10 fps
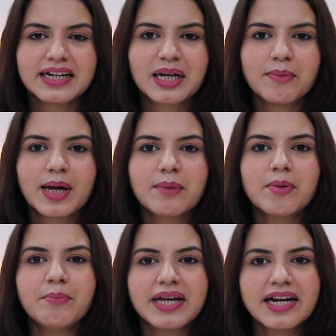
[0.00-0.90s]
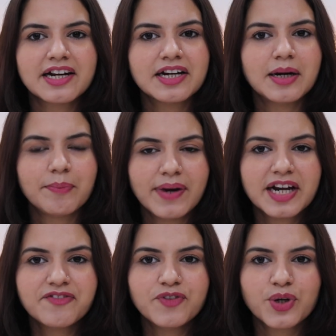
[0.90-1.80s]
किट के बारे में मेरा अपना
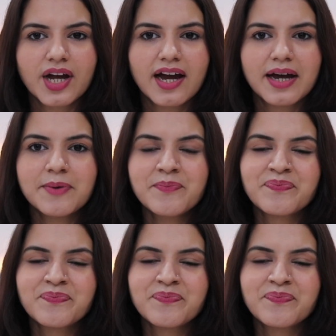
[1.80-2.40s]
रिव्यू क्या है